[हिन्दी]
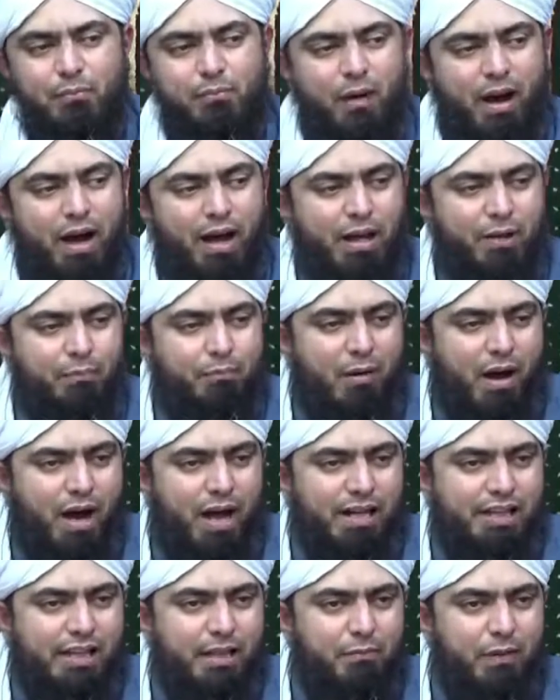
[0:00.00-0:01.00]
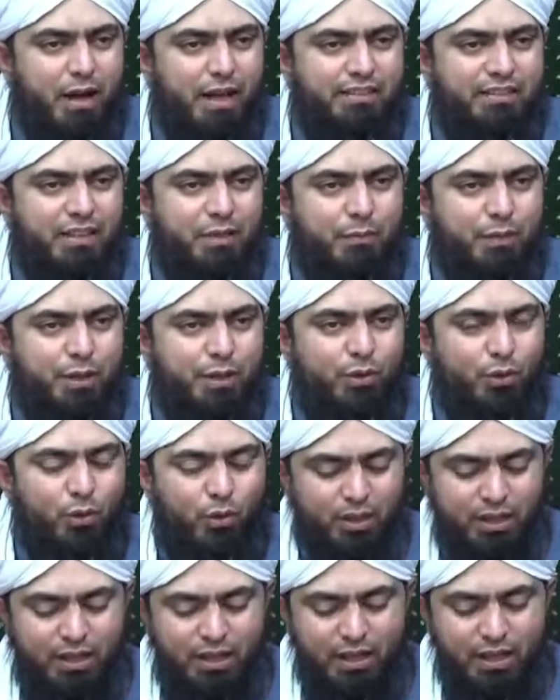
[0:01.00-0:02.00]
बार बार ये बात रिपीट
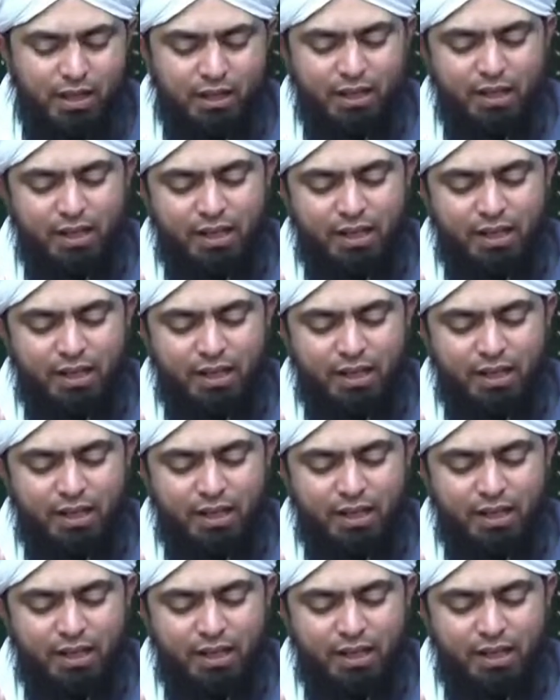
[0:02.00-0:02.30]
हो रही है